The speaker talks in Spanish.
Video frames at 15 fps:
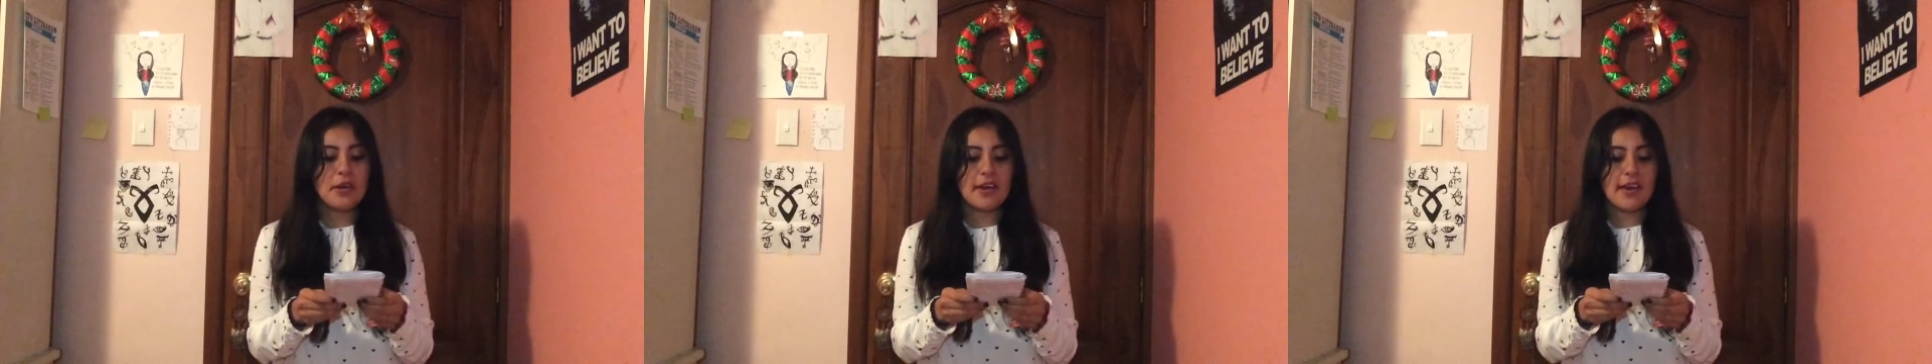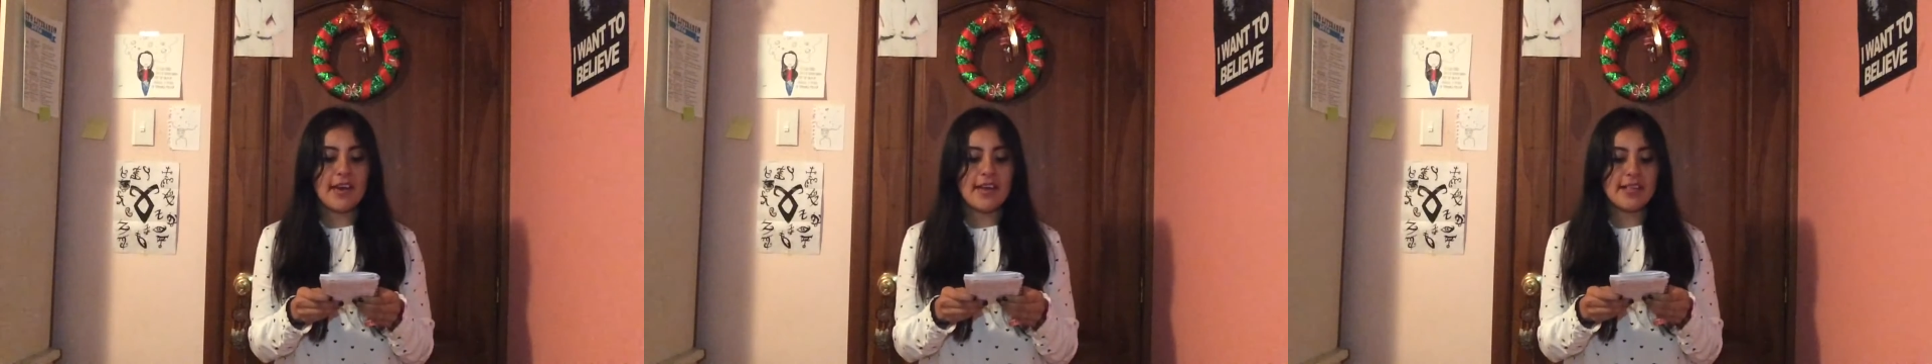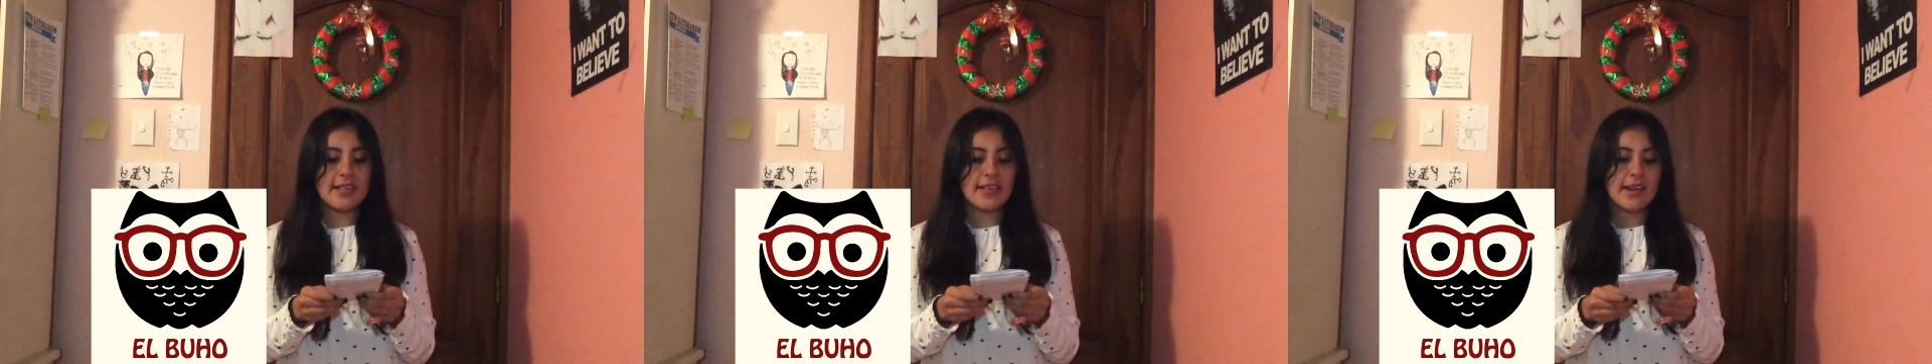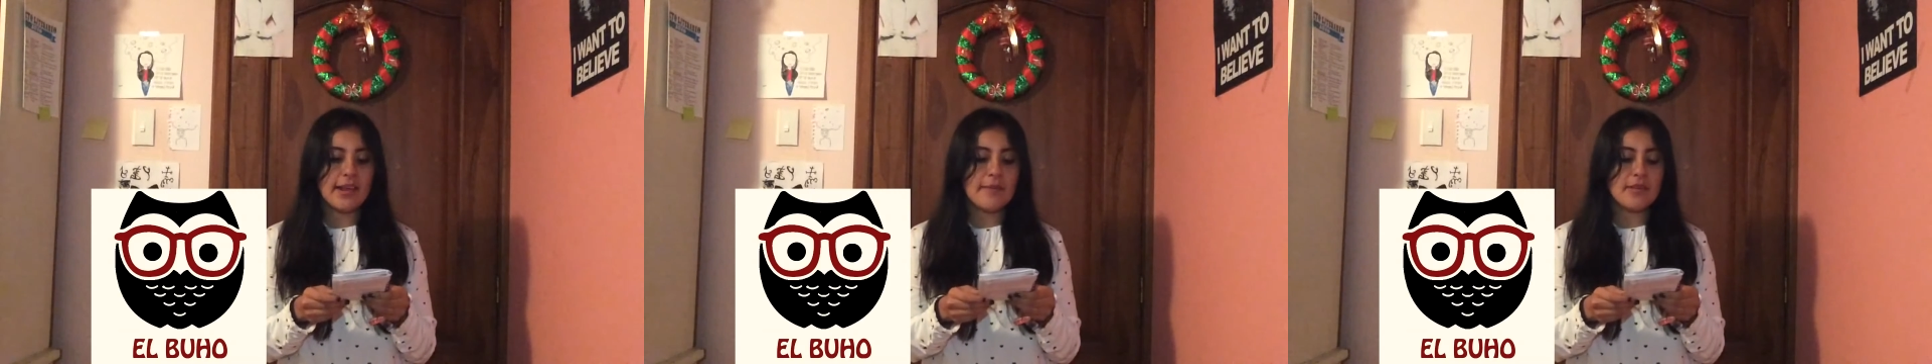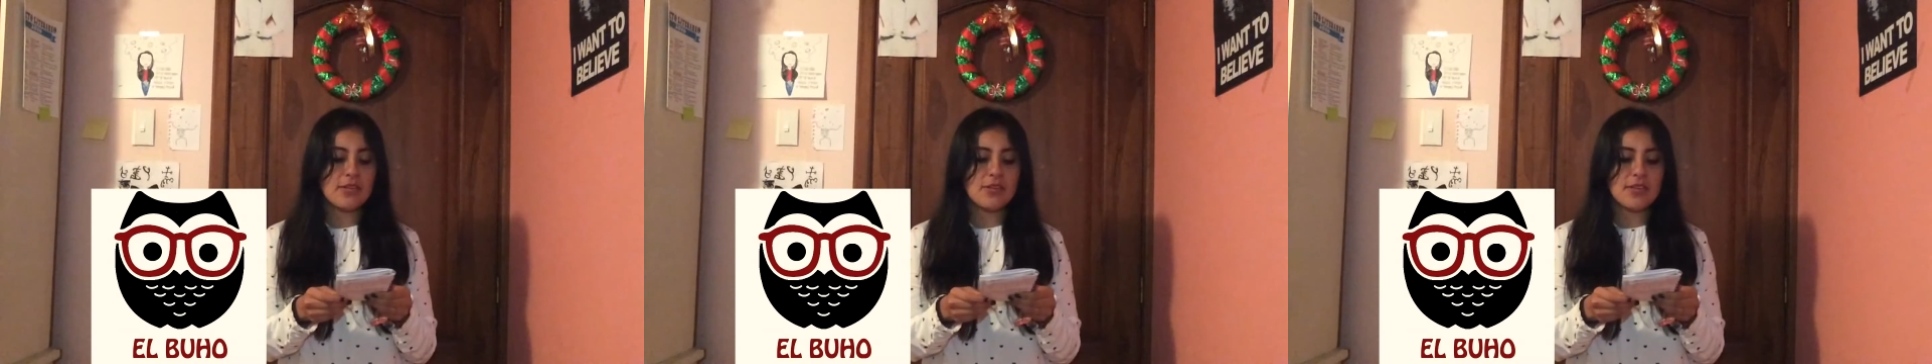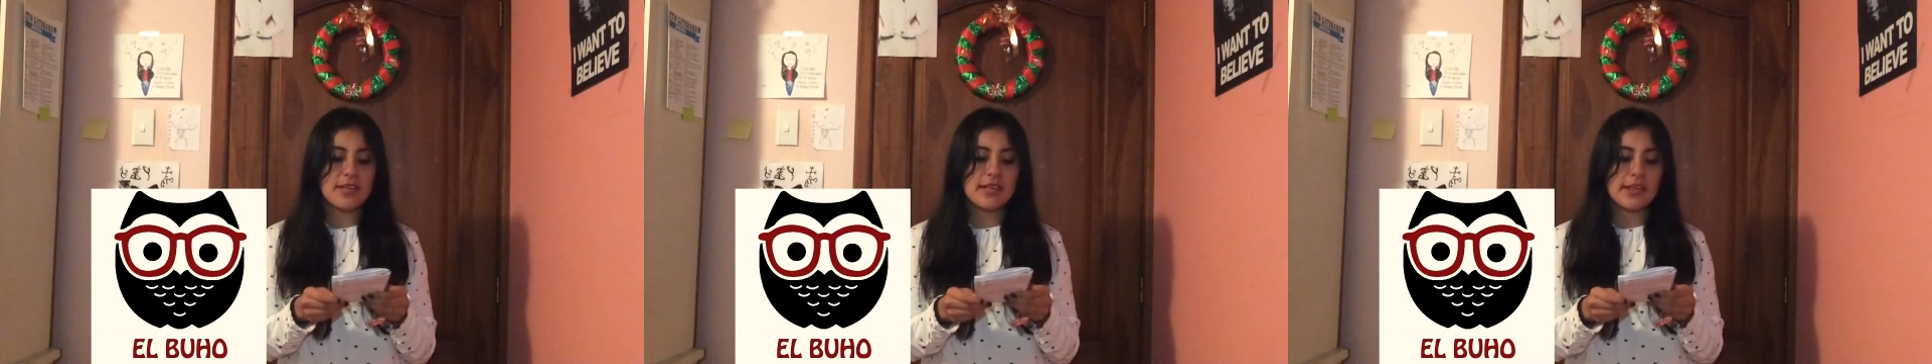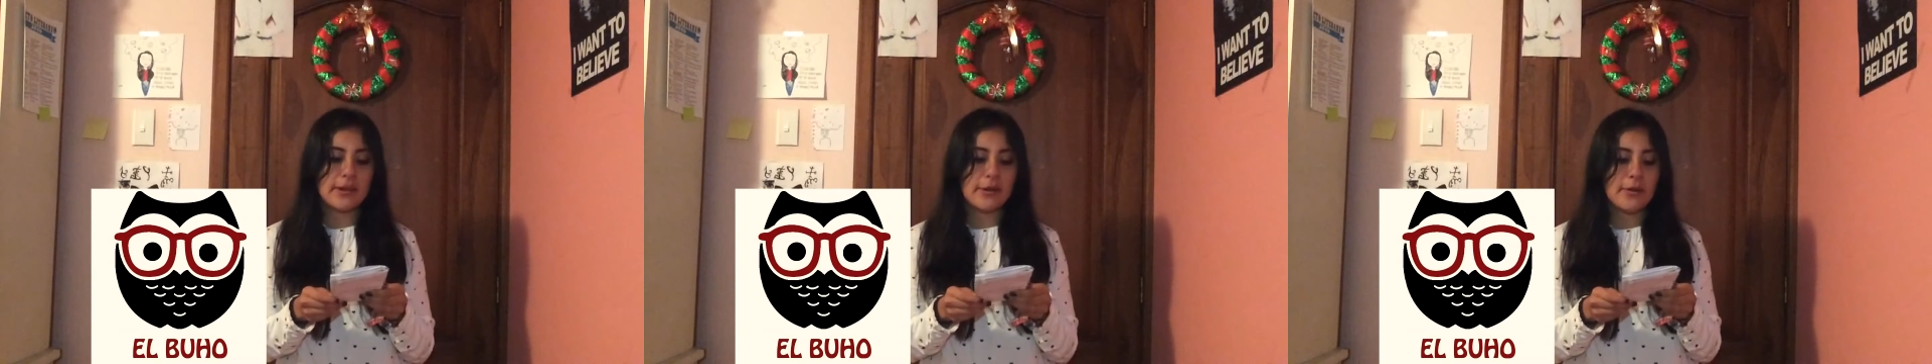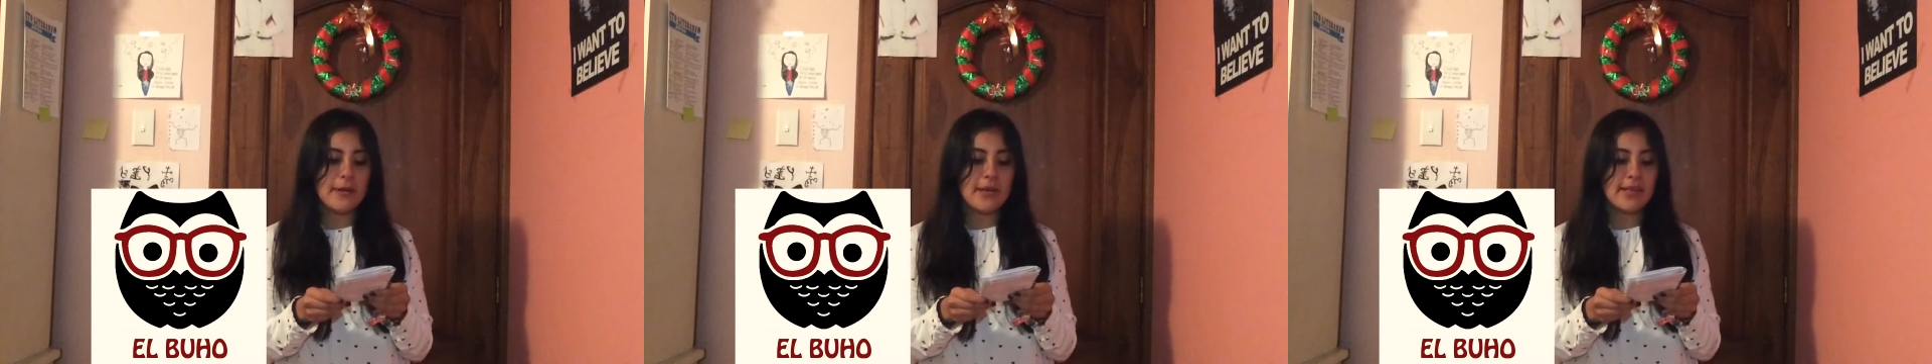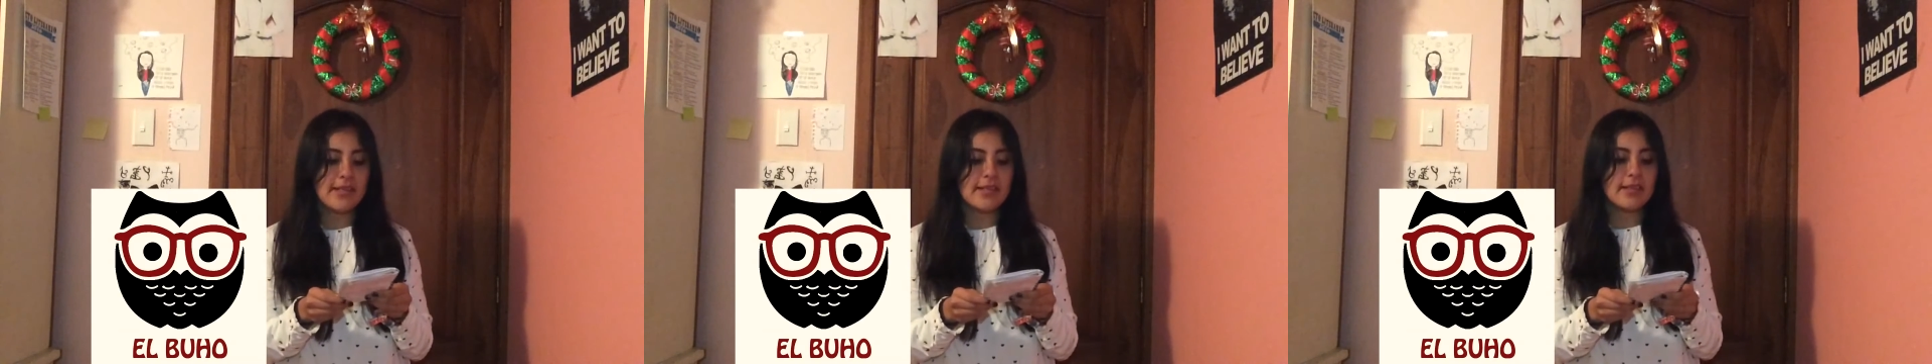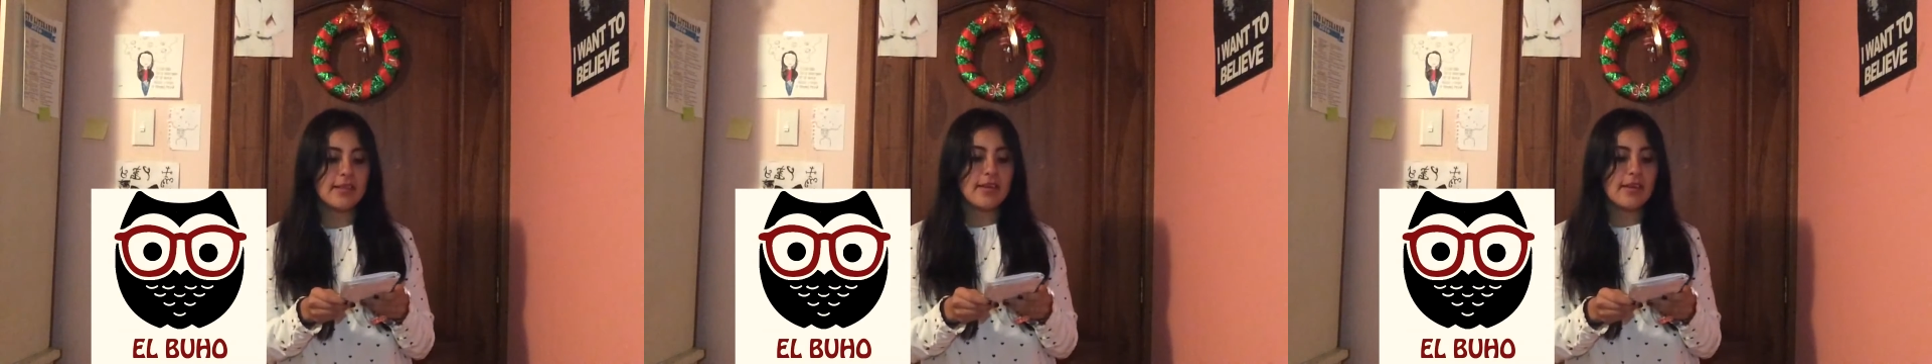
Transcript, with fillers: que es en Amazonas de Robles,